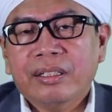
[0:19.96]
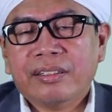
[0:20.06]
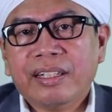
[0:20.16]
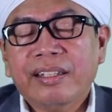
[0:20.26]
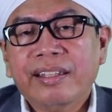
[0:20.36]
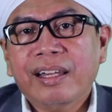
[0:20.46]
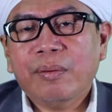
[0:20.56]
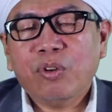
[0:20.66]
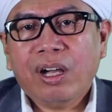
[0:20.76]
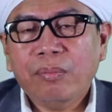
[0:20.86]
Sayyidina
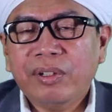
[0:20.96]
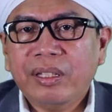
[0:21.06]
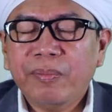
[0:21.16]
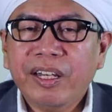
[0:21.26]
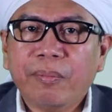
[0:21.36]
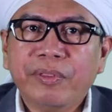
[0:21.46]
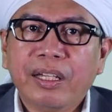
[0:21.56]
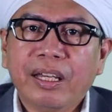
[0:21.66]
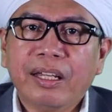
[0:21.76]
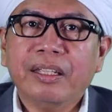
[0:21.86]
Muhammad ibn
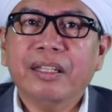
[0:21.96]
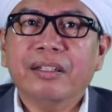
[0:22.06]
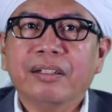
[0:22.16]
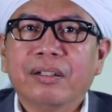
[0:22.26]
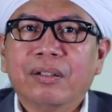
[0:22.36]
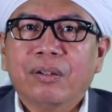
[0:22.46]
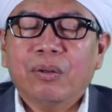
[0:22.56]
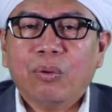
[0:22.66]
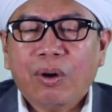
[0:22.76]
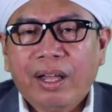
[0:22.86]
Abdillahi
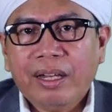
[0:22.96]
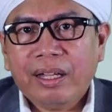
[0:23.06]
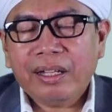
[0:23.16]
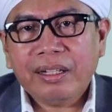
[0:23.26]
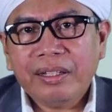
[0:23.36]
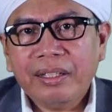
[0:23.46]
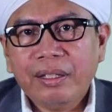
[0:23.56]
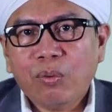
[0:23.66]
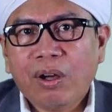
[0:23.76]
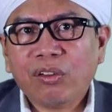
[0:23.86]
wa ala
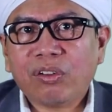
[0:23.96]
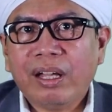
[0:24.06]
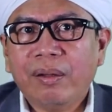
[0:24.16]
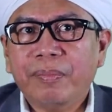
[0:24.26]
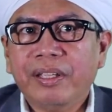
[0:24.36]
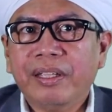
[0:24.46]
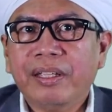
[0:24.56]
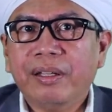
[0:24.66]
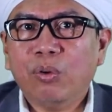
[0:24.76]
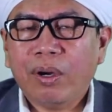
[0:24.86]
alihi wa
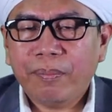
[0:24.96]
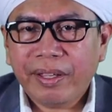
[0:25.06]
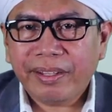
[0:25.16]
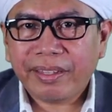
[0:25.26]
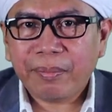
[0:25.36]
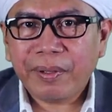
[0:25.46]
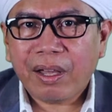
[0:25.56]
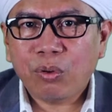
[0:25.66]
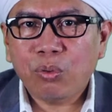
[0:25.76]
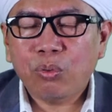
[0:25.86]
ashabihi wa man
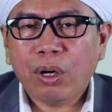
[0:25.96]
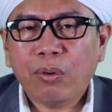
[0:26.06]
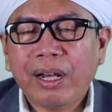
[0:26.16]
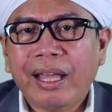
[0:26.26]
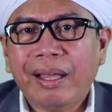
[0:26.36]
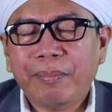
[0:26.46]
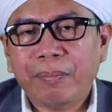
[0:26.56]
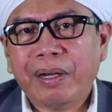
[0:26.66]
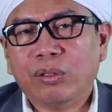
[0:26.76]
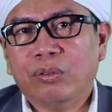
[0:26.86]
tabi'ahu wa wala amma
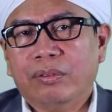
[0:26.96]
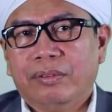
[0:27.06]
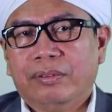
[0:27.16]
ba'du.